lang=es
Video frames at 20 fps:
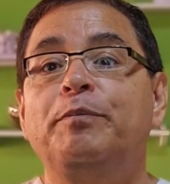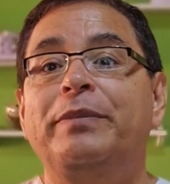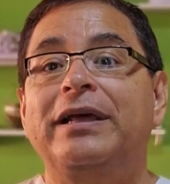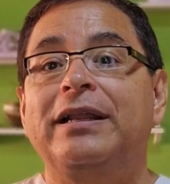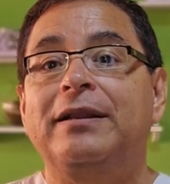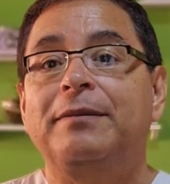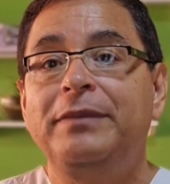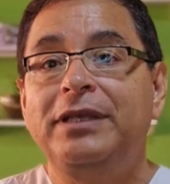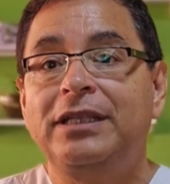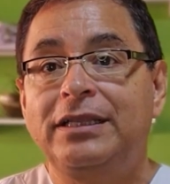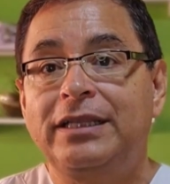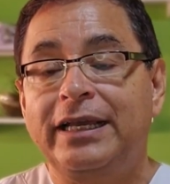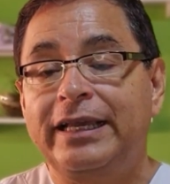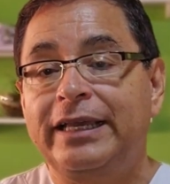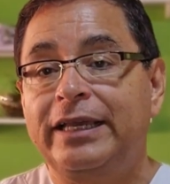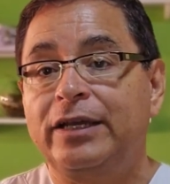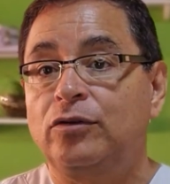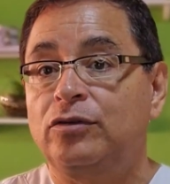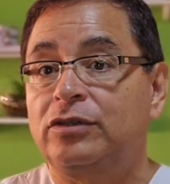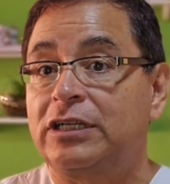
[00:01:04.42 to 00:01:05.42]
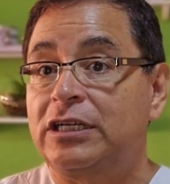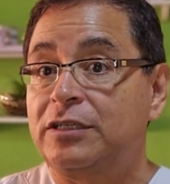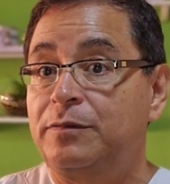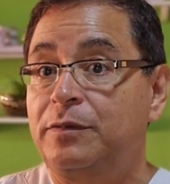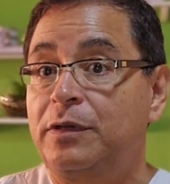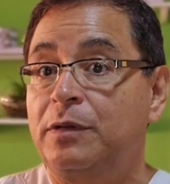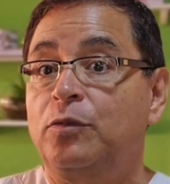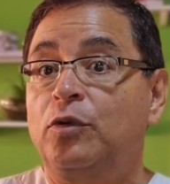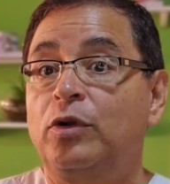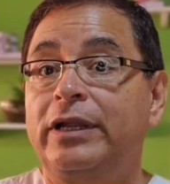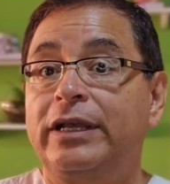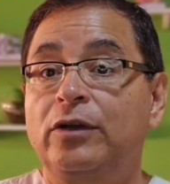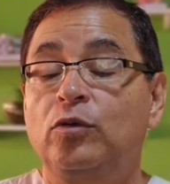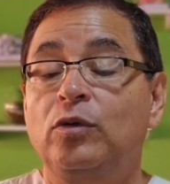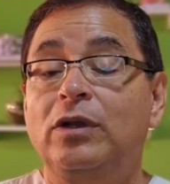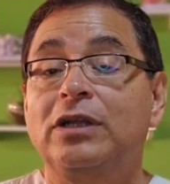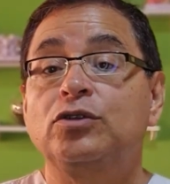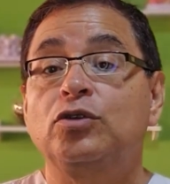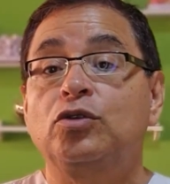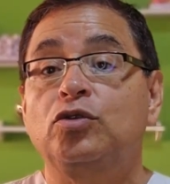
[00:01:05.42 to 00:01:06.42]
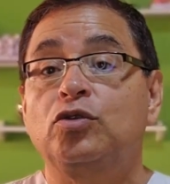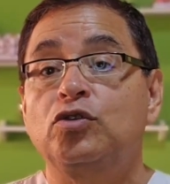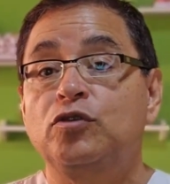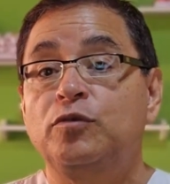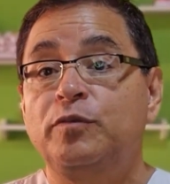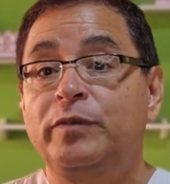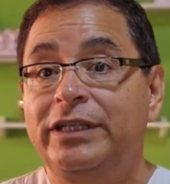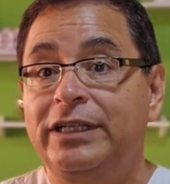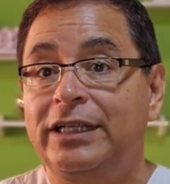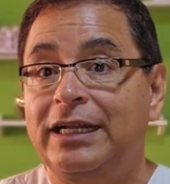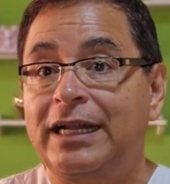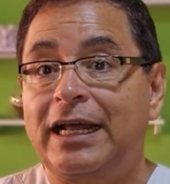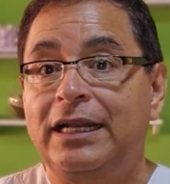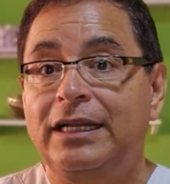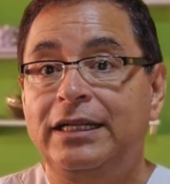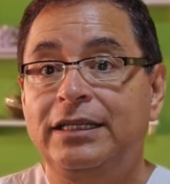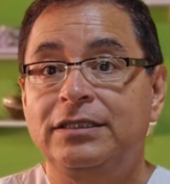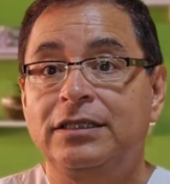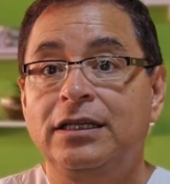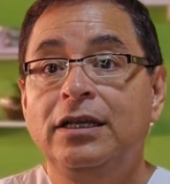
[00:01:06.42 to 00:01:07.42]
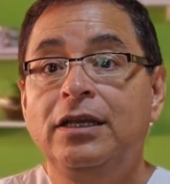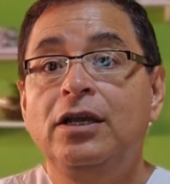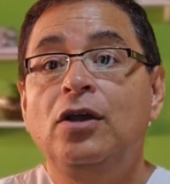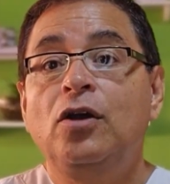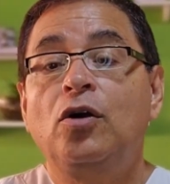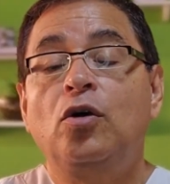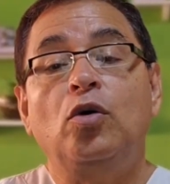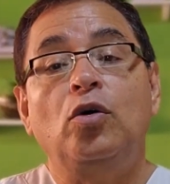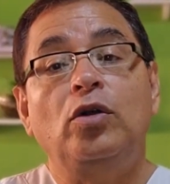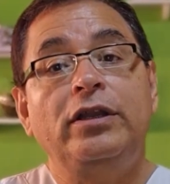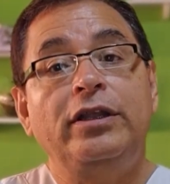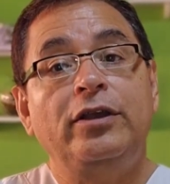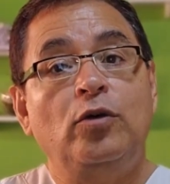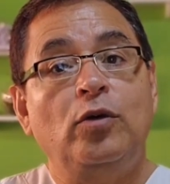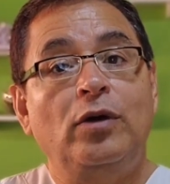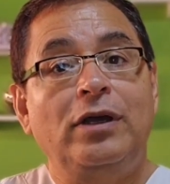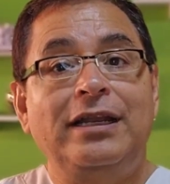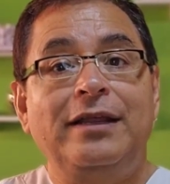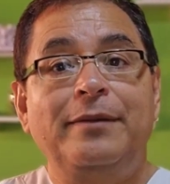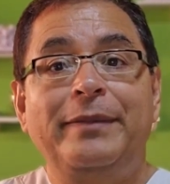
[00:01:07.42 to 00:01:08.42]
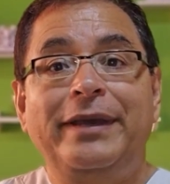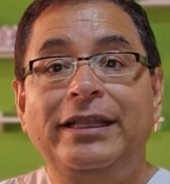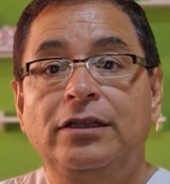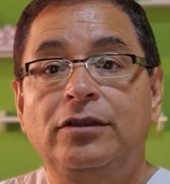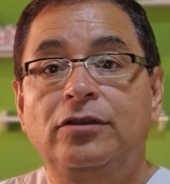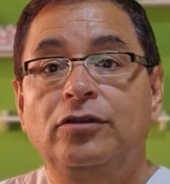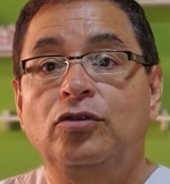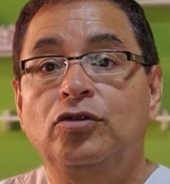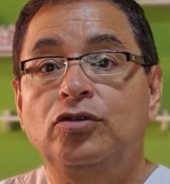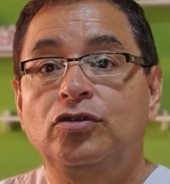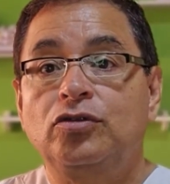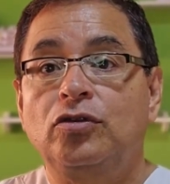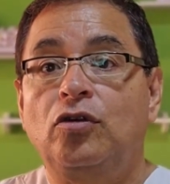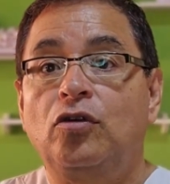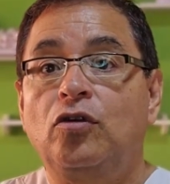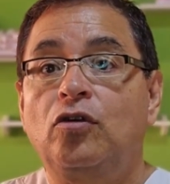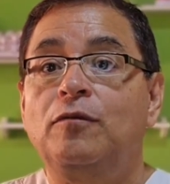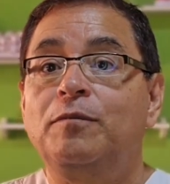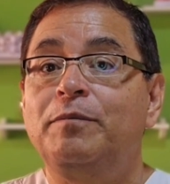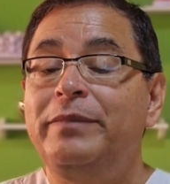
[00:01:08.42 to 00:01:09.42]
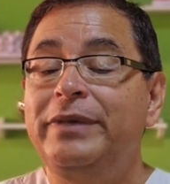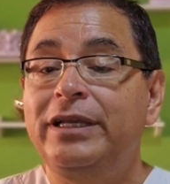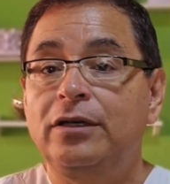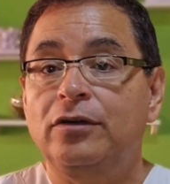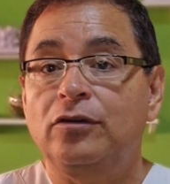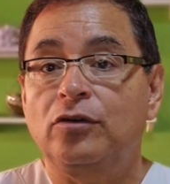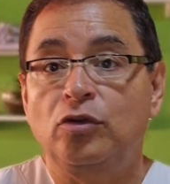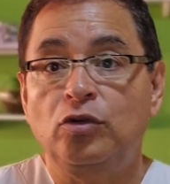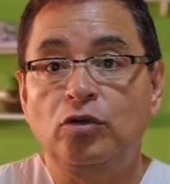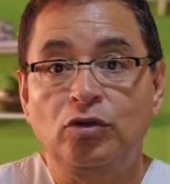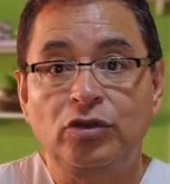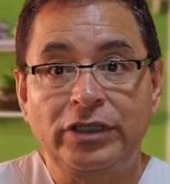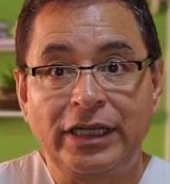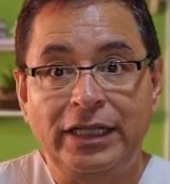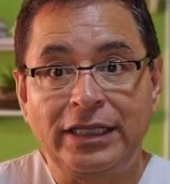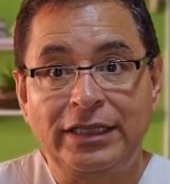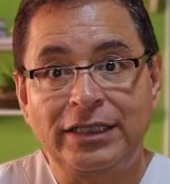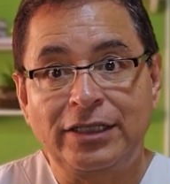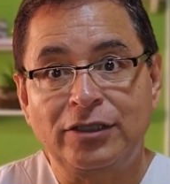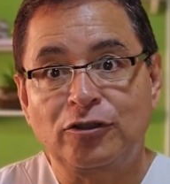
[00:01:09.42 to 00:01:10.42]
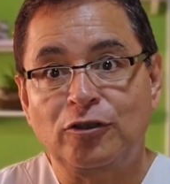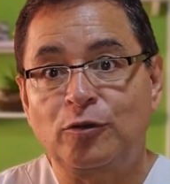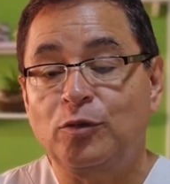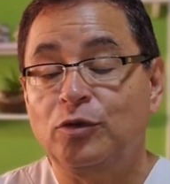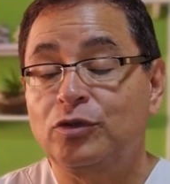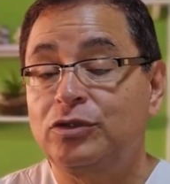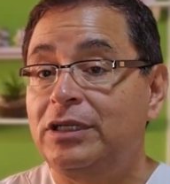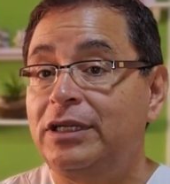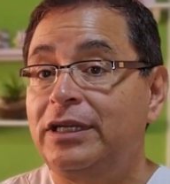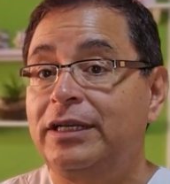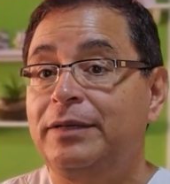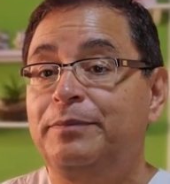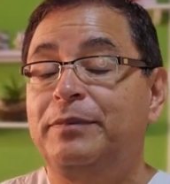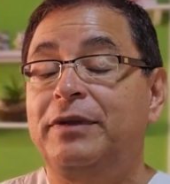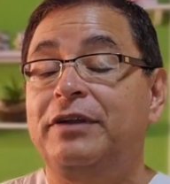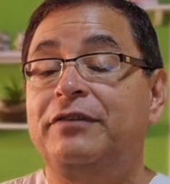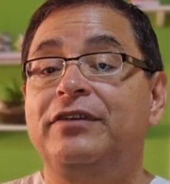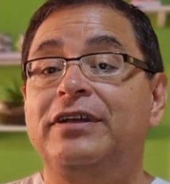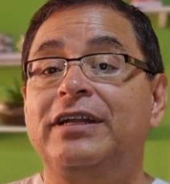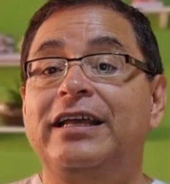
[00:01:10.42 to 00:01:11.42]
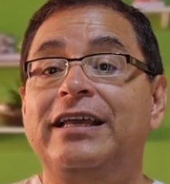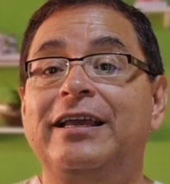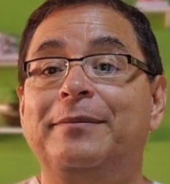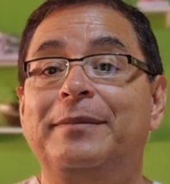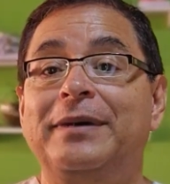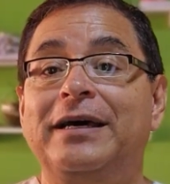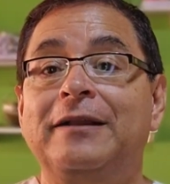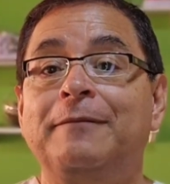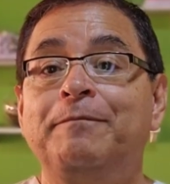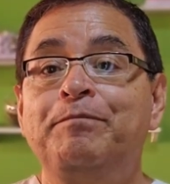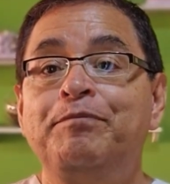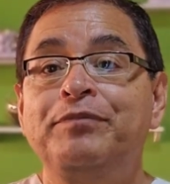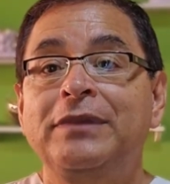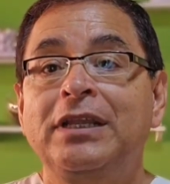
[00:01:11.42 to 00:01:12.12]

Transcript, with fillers: permite que otras biomoléculas, otros minerales, oligoelementos o micronutrientes, como se le prefiera llamar,